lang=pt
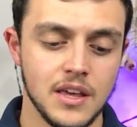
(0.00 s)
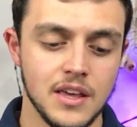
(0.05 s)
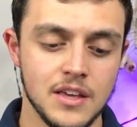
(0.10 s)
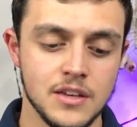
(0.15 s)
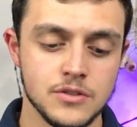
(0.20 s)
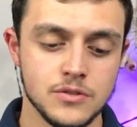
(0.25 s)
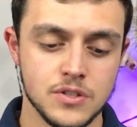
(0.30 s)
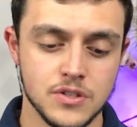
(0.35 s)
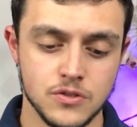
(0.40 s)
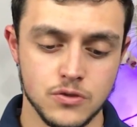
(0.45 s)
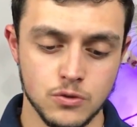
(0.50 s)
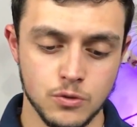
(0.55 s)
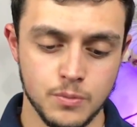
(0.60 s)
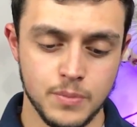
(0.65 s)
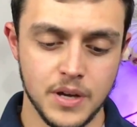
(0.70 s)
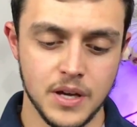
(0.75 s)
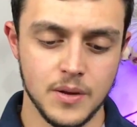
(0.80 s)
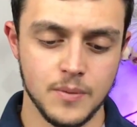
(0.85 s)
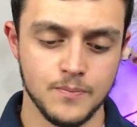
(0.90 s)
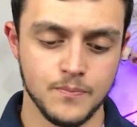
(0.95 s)
iso e
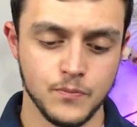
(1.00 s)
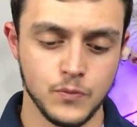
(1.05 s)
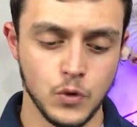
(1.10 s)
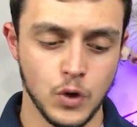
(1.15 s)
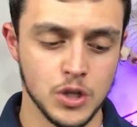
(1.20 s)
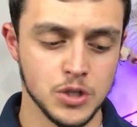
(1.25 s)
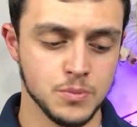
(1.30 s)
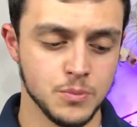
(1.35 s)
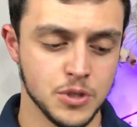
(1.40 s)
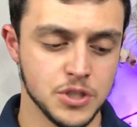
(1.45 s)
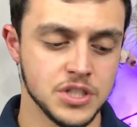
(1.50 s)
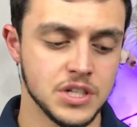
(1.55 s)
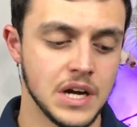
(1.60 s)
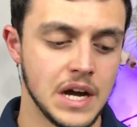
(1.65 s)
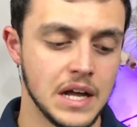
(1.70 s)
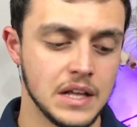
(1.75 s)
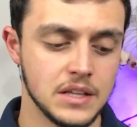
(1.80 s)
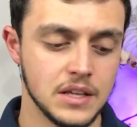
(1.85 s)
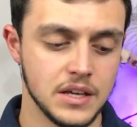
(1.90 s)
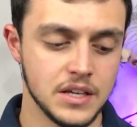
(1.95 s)
super, noz
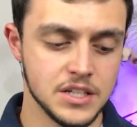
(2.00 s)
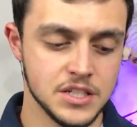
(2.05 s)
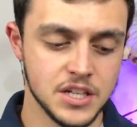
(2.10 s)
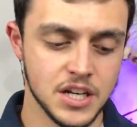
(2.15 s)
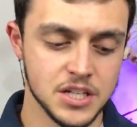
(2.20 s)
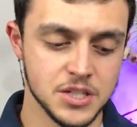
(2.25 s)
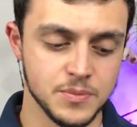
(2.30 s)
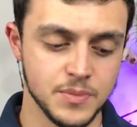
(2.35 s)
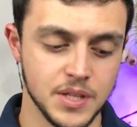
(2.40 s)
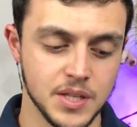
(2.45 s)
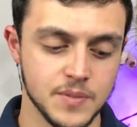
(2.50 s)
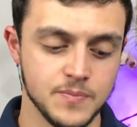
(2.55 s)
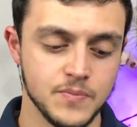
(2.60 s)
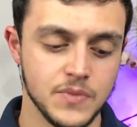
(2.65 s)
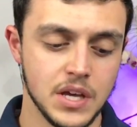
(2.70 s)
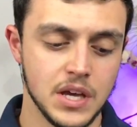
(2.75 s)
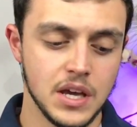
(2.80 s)
moscada e jasmim.